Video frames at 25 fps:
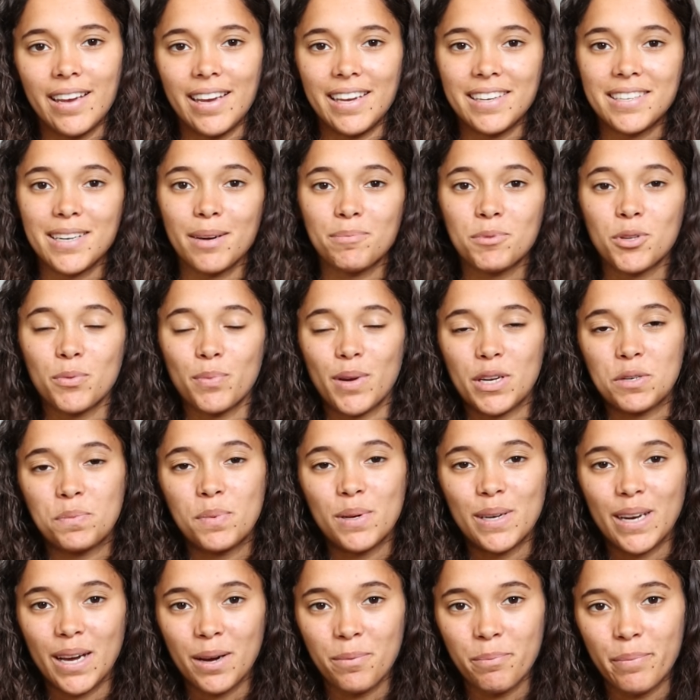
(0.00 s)
Ich habe zum
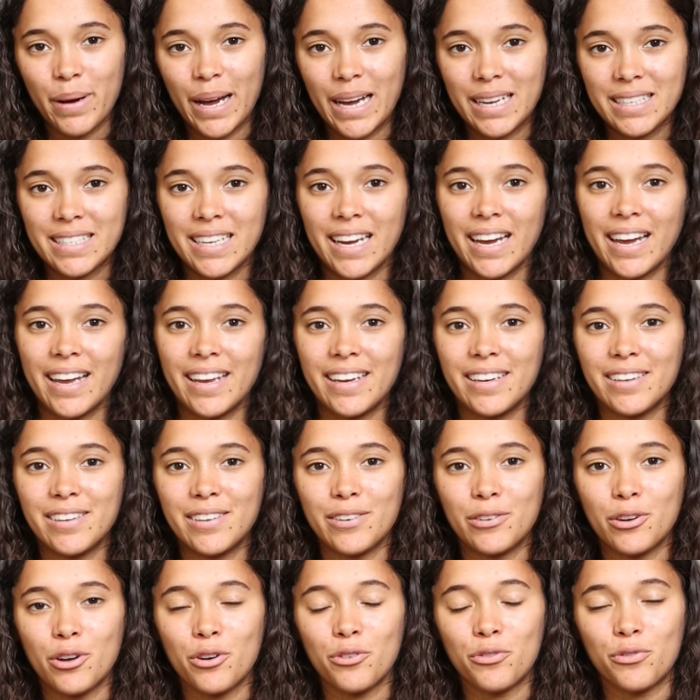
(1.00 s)
Beispiel nach ein paar
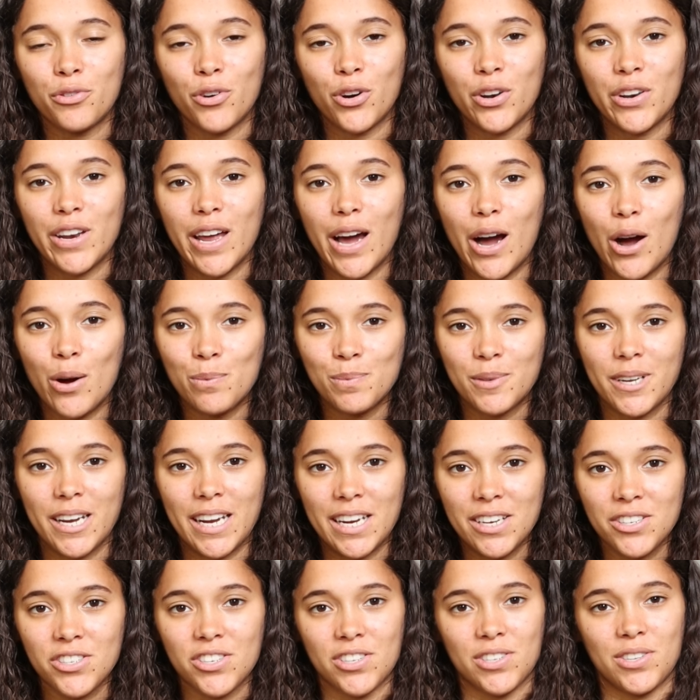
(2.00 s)
Teilen von Armed
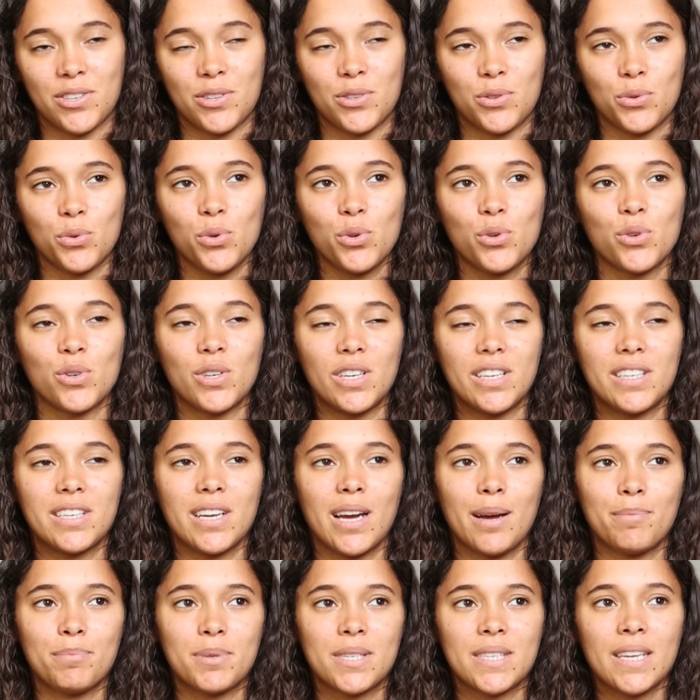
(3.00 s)
Angels gesucht und
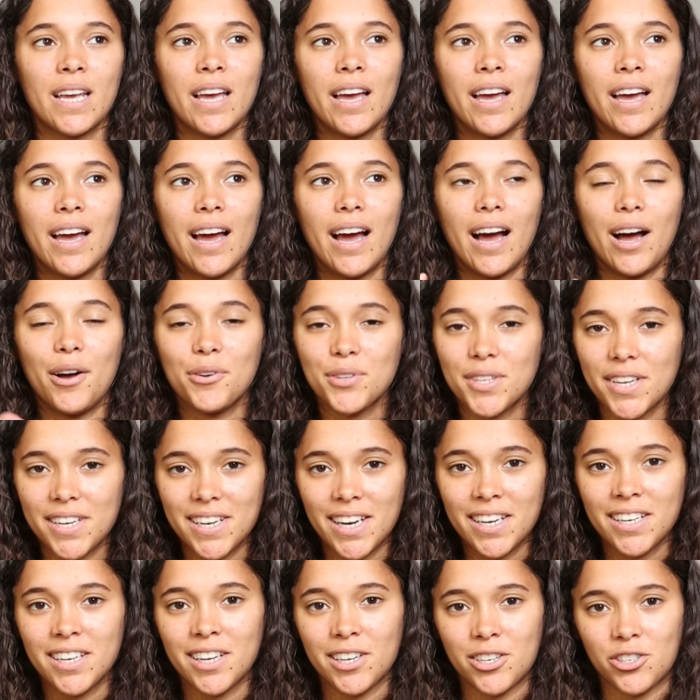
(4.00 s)
ich habe es
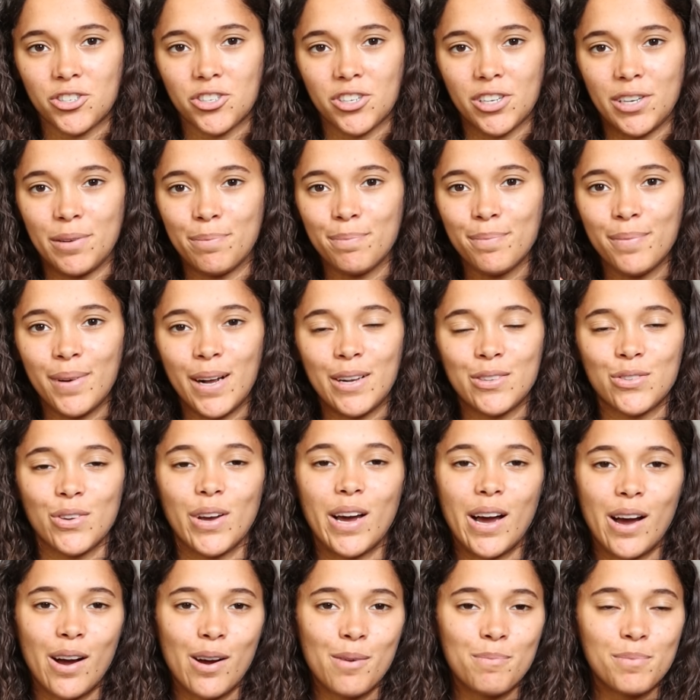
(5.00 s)
auseinandergeschrieben, also
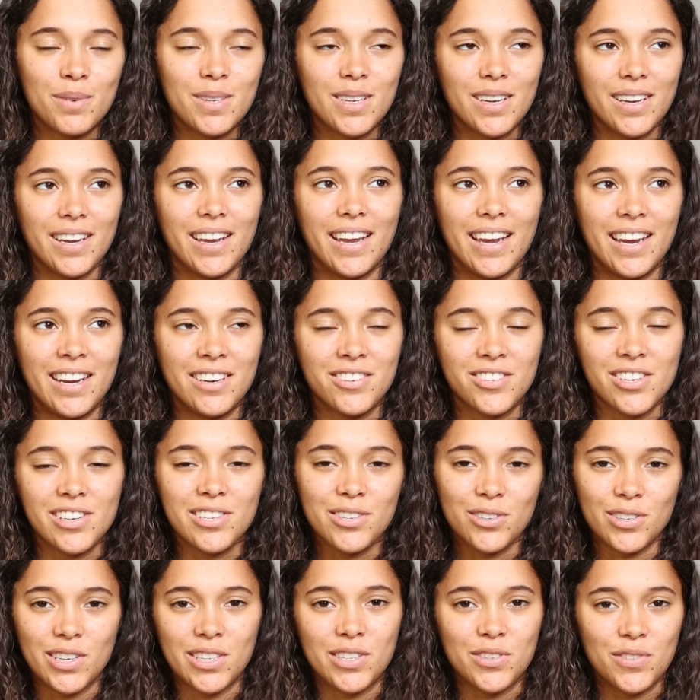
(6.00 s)
Armed
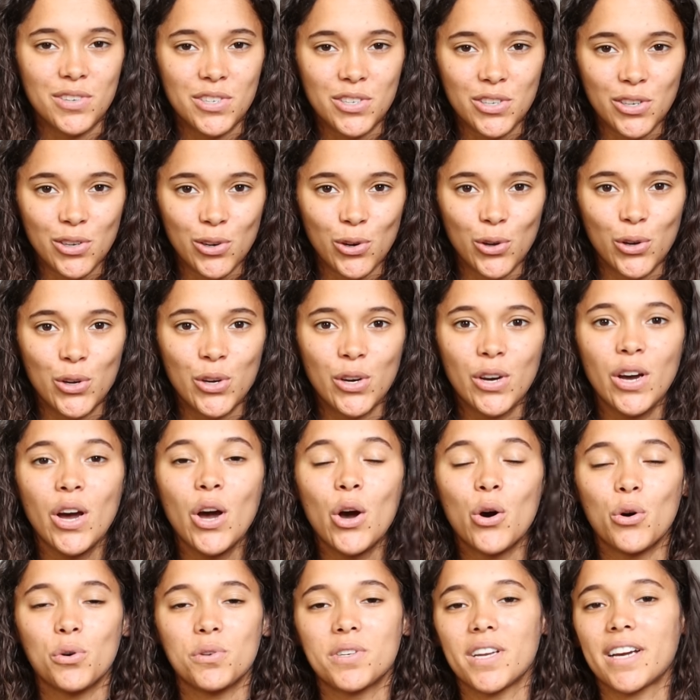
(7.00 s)
Angels und dazwischen eine Lücke
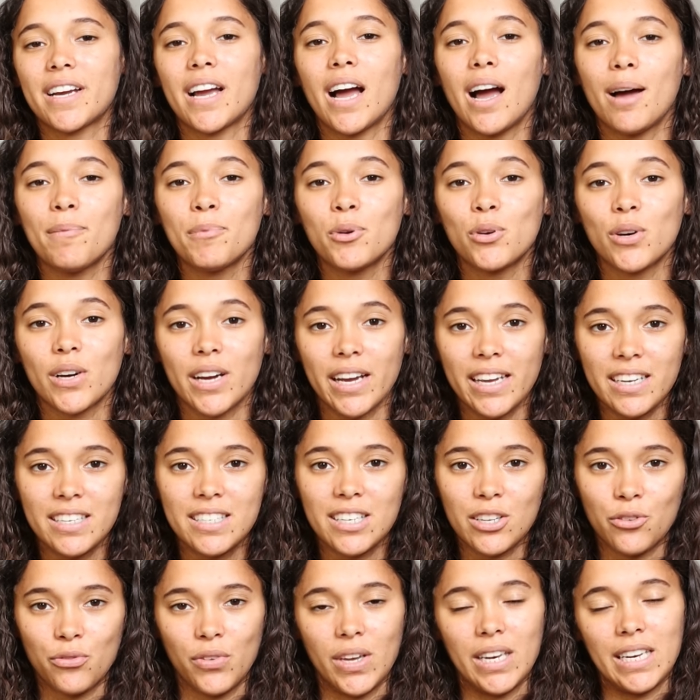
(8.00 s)
und da kamen nur
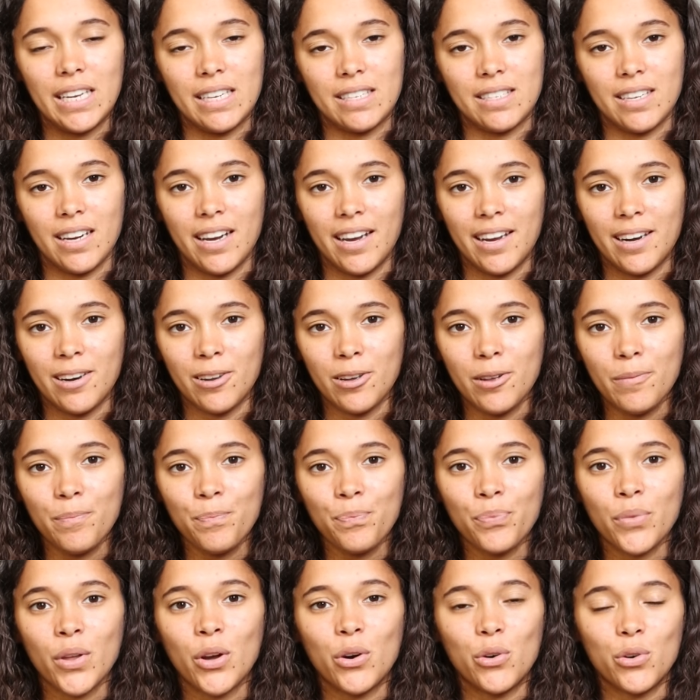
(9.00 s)
richtig wenig Teile
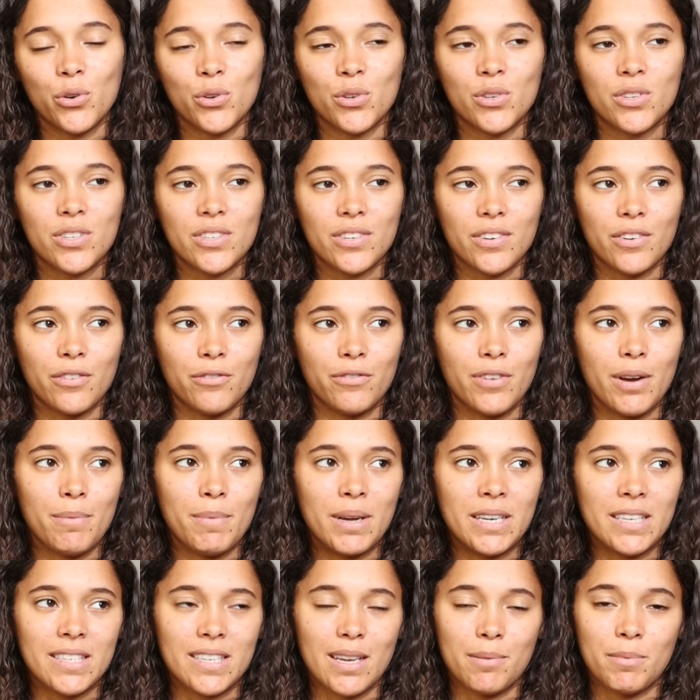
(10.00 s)
und wenn
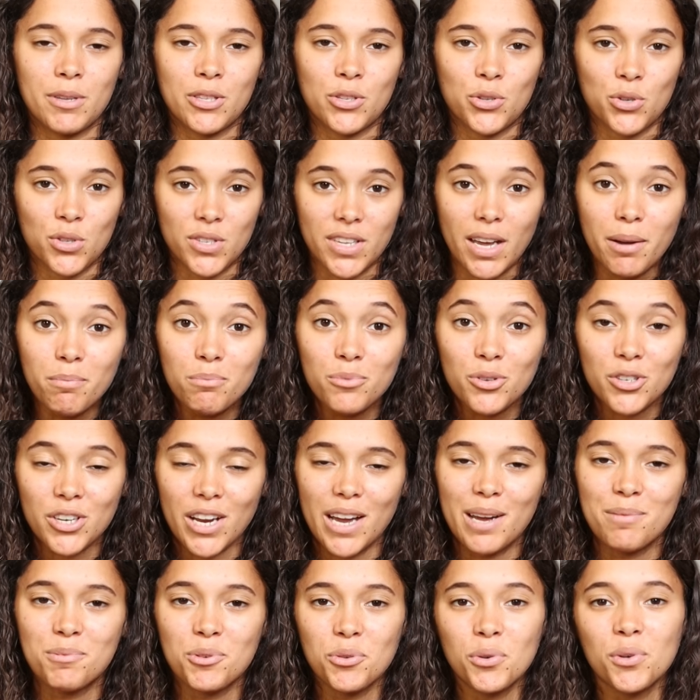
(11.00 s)
man es aber
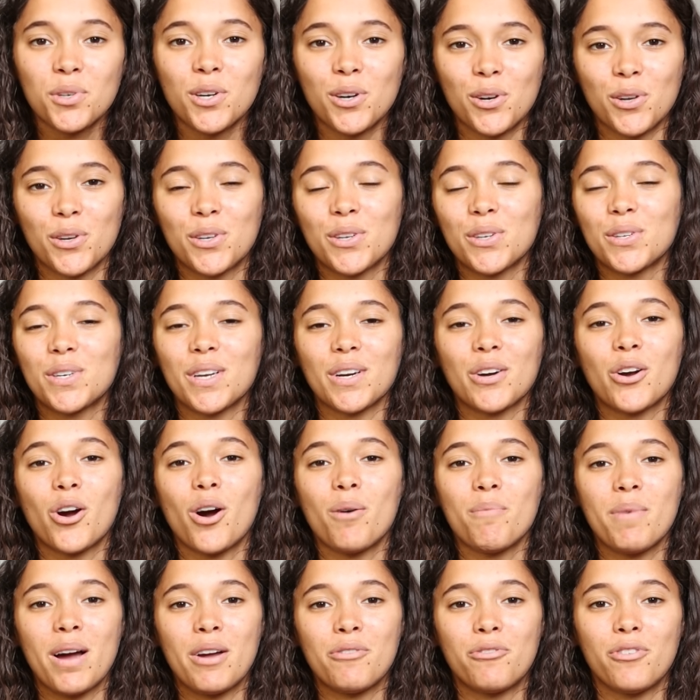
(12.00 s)
zusammenschreibt ohne Lücke, dann
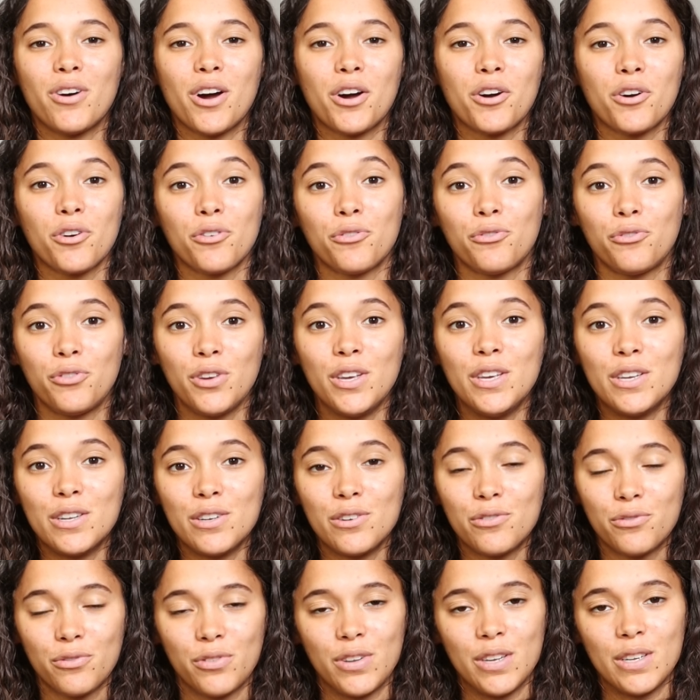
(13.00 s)
kommen einfach
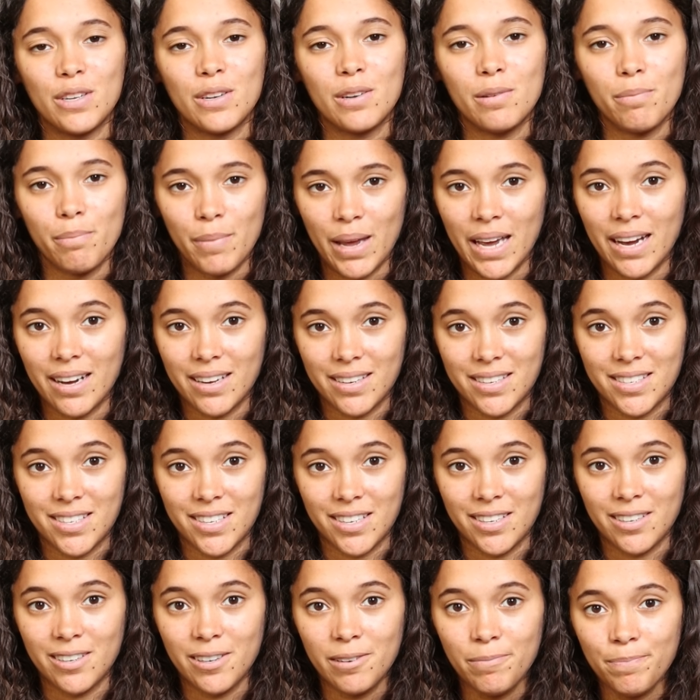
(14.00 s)
viel, viel mehr
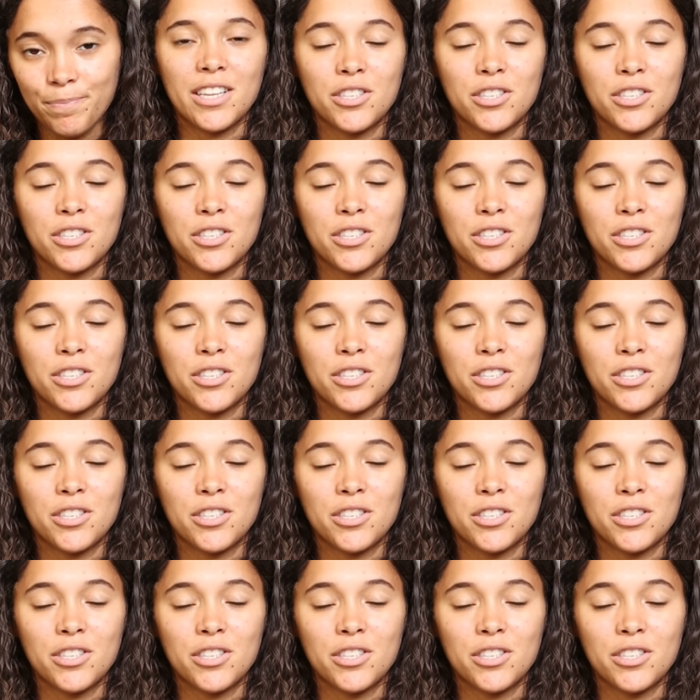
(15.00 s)
Artikel.